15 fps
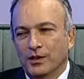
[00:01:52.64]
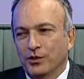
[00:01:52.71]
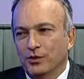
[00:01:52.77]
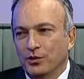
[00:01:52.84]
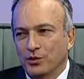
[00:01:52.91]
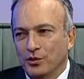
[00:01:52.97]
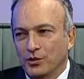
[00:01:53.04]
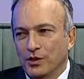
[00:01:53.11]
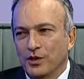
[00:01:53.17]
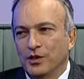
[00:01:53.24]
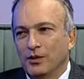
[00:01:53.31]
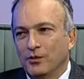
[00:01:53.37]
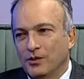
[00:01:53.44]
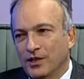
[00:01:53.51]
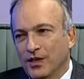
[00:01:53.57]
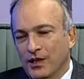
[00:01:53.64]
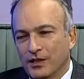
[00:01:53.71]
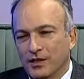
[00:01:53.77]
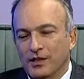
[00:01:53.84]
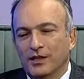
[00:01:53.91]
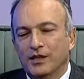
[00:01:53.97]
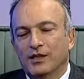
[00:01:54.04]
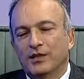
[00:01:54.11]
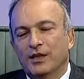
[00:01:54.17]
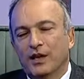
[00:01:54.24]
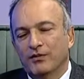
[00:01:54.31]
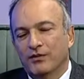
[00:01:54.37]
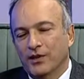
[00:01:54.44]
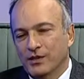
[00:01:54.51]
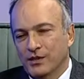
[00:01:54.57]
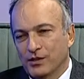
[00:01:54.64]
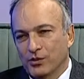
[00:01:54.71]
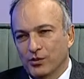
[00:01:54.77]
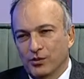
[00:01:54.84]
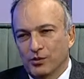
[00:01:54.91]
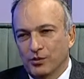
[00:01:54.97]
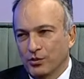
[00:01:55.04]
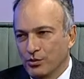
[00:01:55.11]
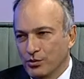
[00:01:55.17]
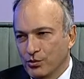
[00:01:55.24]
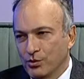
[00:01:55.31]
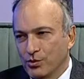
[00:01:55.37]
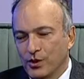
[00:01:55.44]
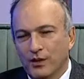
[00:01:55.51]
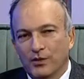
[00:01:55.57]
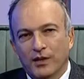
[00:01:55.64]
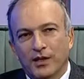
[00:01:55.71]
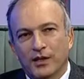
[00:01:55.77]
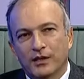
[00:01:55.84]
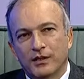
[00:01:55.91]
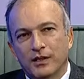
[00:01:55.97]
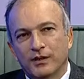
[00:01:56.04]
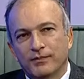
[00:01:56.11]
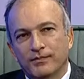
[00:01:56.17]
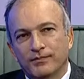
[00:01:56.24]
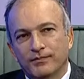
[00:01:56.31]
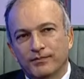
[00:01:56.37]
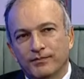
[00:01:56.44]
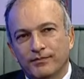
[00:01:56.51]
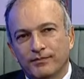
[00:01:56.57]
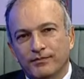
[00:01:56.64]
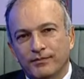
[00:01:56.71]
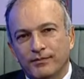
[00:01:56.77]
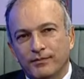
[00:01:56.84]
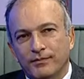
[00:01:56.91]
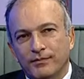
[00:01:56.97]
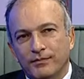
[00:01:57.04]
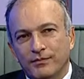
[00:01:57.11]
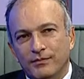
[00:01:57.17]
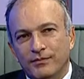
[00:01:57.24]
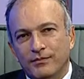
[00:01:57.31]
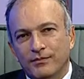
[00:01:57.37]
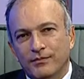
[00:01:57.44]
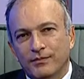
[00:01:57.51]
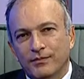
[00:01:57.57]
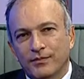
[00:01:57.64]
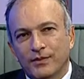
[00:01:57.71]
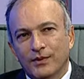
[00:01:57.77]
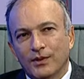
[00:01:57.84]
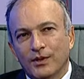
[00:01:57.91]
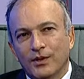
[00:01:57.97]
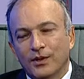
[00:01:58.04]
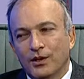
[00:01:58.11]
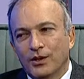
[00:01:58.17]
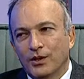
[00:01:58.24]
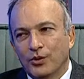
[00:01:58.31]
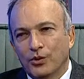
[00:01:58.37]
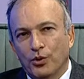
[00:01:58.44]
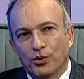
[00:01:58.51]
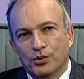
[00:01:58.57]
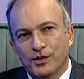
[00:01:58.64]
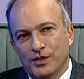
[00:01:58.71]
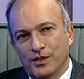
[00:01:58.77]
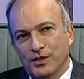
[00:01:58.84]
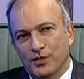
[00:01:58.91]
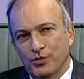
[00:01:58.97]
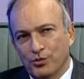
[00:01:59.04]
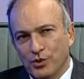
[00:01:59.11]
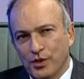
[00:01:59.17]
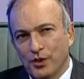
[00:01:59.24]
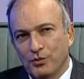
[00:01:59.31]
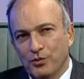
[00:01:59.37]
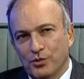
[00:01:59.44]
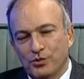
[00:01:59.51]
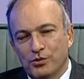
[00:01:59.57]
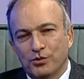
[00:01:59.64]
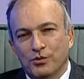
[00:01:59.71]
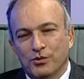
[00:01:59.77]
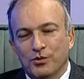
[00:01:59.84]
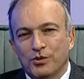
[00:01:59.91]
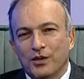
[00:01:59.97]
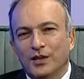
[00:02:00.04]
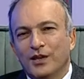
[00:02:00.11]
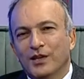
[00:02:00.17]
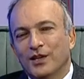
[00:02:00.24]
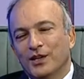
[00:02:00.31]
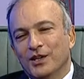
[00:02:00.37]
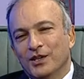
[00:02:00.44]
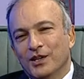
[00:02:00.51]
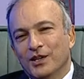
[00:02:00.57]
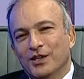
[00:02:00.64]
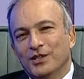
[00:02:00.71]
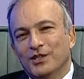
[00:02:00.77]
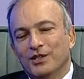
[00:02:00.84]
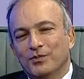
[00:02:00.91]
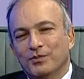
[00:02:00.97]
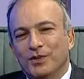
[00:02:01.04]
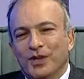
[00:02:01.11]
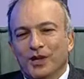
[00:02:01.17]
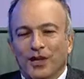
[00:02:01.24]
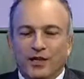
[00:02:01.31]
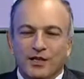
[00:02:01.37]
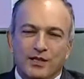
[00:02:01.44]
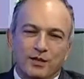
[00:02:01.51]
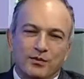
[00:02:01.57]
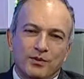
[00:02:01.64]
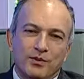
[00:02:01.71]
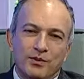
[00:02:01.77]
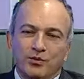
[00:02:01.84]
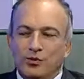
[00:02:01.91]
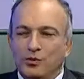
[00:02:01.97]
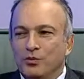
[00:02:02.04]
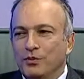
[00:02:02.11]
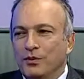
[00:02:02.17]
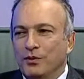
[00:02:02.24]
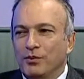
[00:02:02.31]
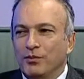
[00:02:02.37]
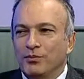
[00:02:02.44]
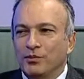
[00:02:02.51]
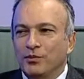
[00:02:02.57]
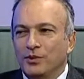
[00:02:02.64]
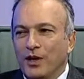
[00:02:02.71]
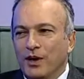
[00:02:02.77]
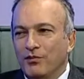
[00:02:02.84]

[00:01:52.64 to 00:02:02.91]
kulunç dediğimiz hadiseleri evet. daha fazla görüyoruz. Korsesiz soğuk havalarda. yürüyemiyorum hiç korsesiz. Korsesiz yürüyemiyorsunuz. Emine Hanım Eskişehir'den. Şimdi hastamızın durumu tabii bundan